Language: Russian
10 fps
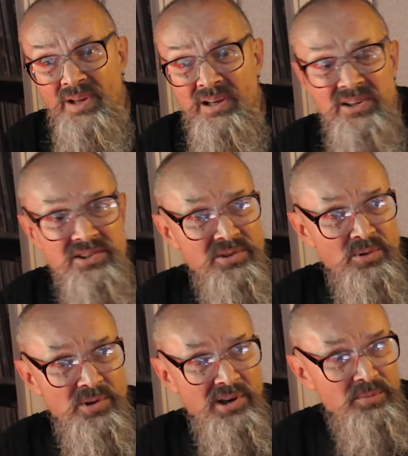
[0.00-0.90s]
есть и
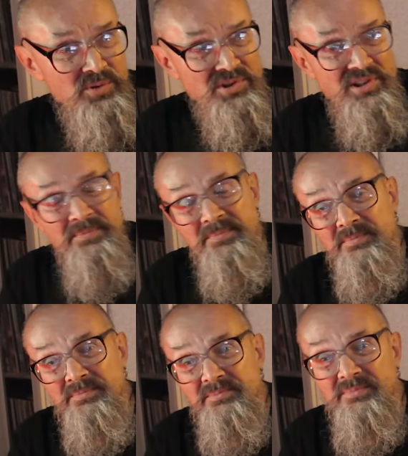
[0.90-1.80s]
другая музыка.
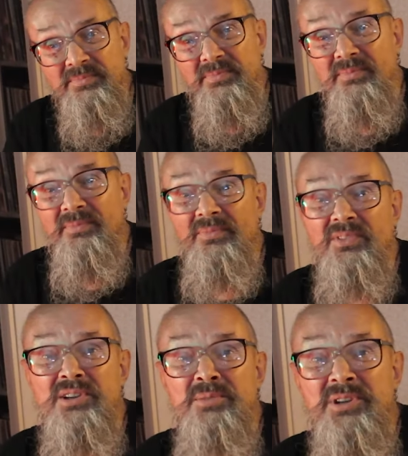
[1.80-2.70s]

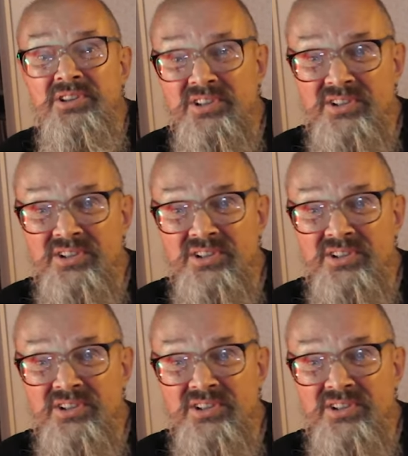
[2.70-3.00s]
Не менее